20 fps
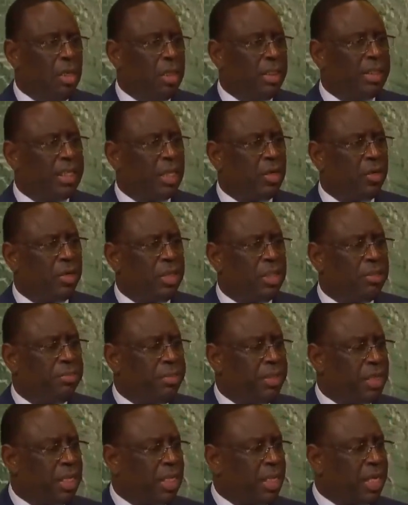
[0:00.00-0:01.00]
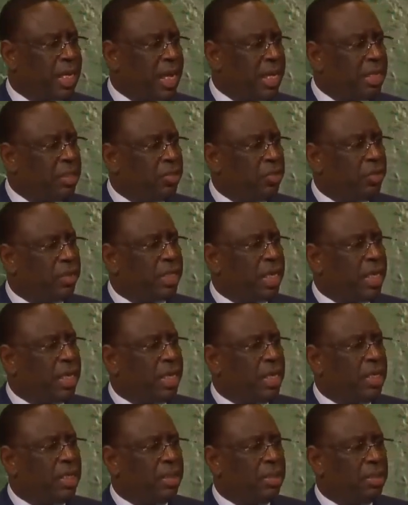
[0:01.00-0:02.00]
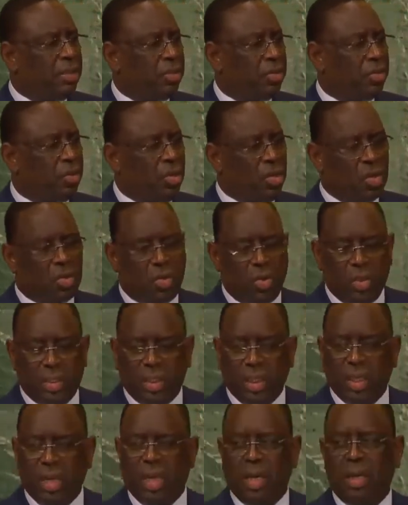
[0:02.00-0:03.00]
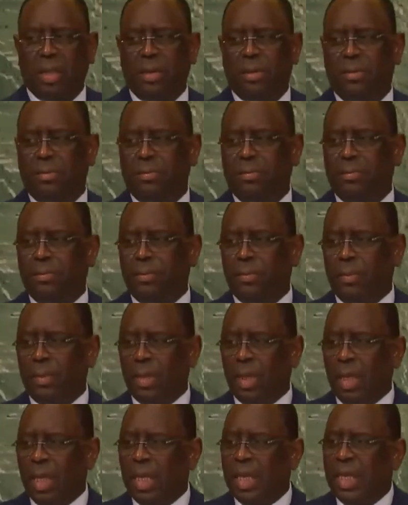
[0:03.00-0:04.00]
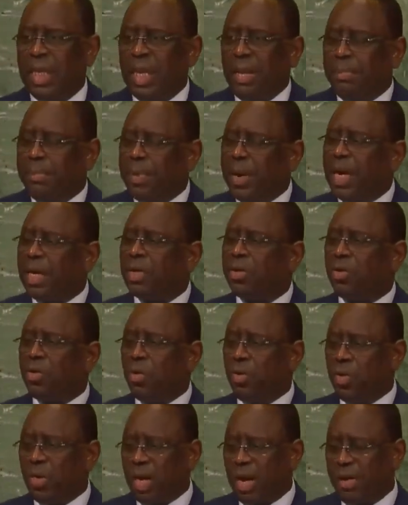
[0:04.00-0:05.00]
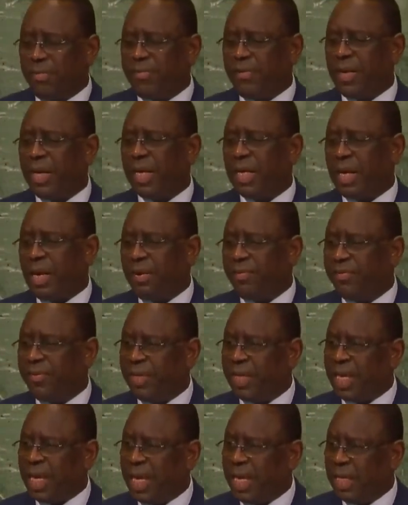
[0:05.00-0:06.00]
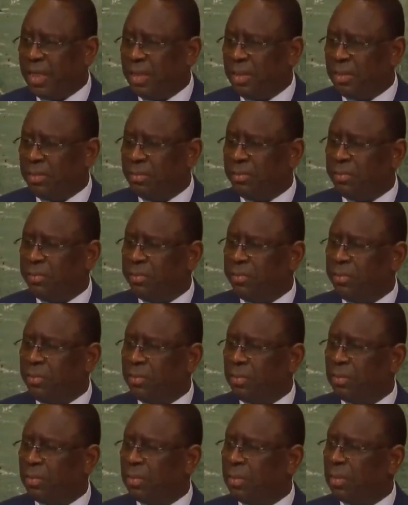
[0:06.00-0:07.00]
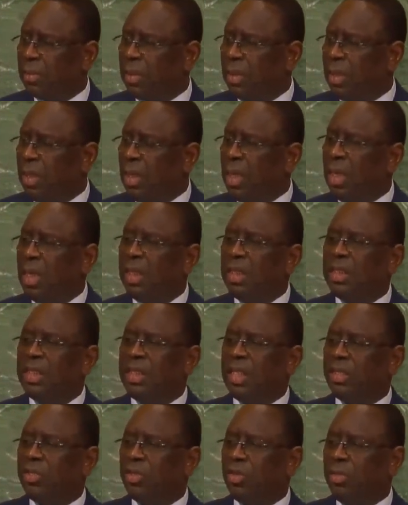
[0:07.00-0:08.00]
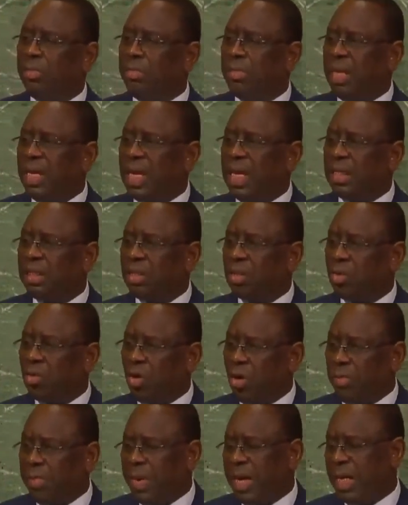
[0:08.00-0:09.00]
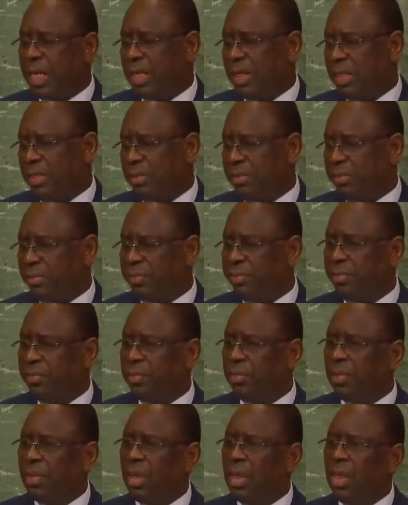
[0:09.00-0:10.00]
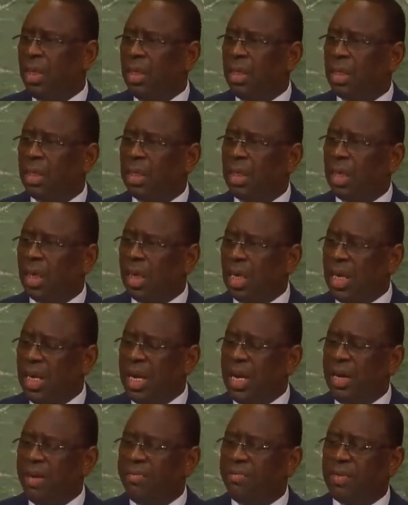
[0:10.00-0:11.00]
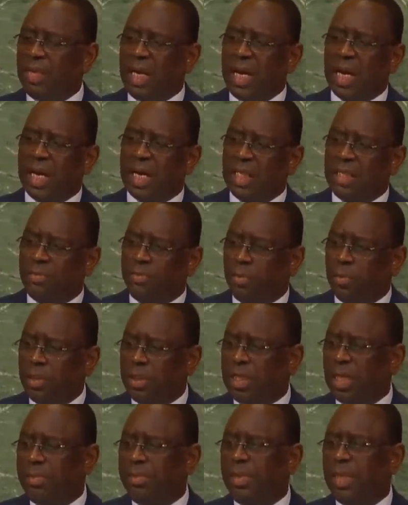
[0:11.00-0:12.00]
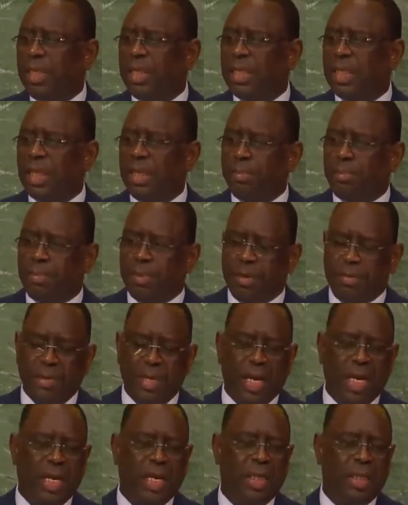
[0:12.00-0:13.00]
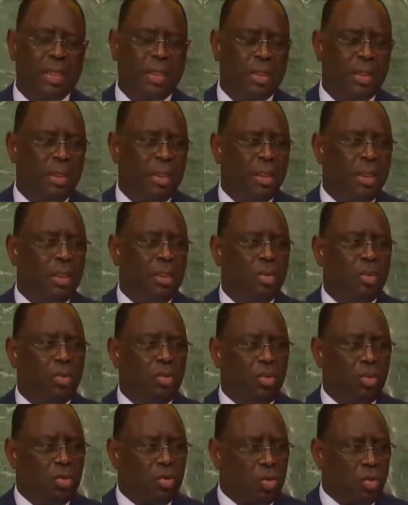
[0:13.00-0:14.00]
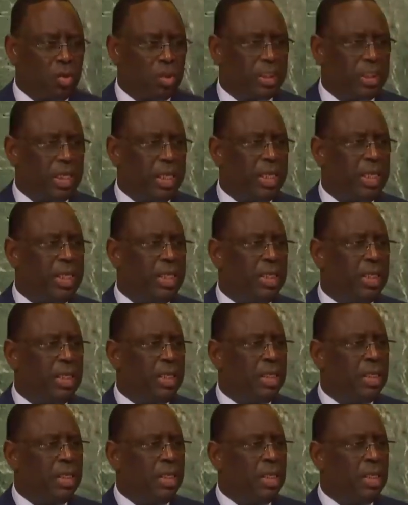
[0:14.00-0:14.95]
Le terrorisme qui gagne du terrain sur le continent n'est pas qu'une affaire africaine. C'est une menace globale qui relève de la responsabilité première du Conseil,